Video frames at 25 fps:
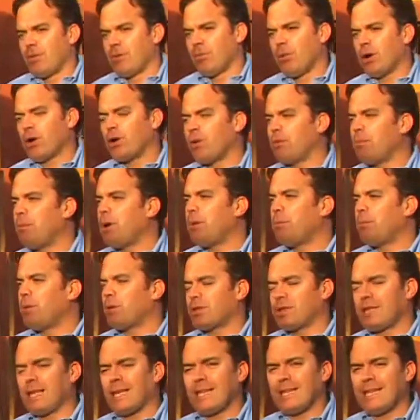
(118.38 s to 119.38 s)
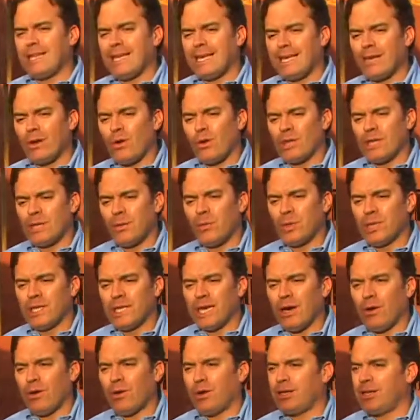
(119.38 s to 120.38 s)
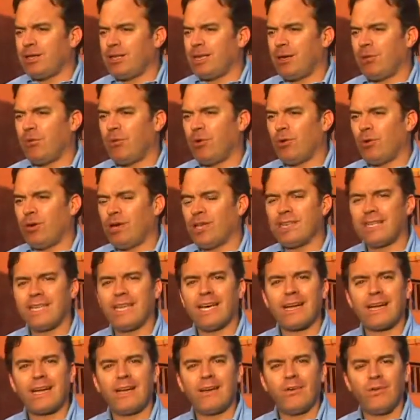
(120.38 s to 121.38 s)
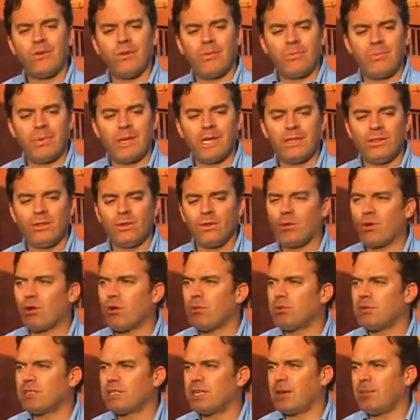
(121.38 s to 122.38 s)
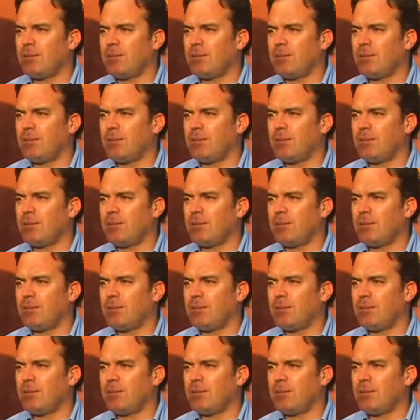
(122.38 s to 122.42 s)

Bueno, es muy importante que los diputados estemos en terreno viendo cómo se